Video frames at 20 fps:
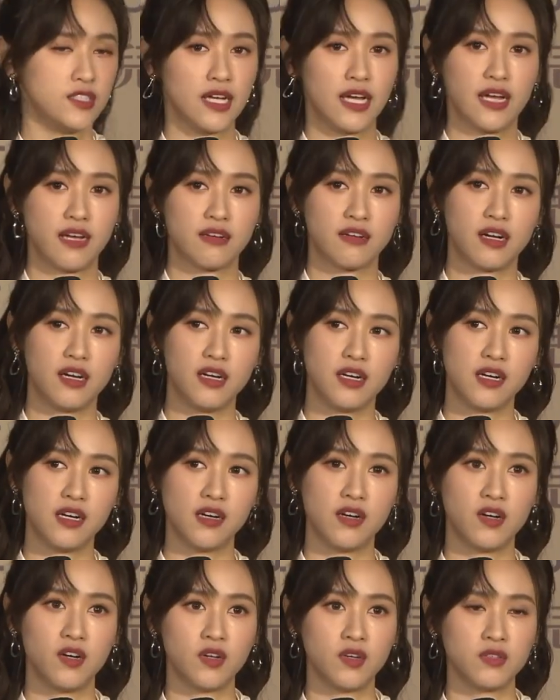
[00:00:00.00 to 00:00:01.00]
然
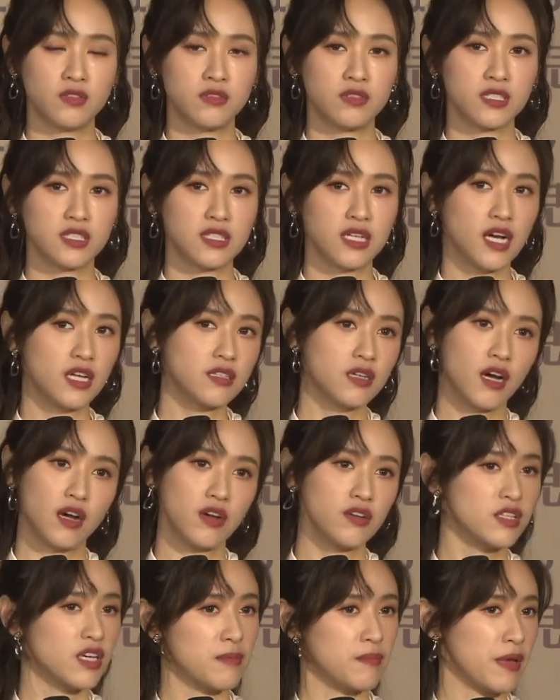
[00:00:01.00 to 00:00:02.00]
后其他的好像
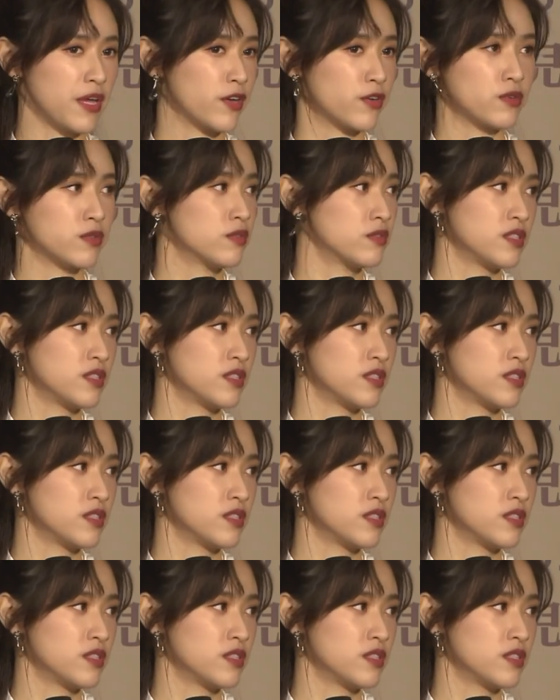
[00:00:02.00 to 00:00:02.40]
也没有，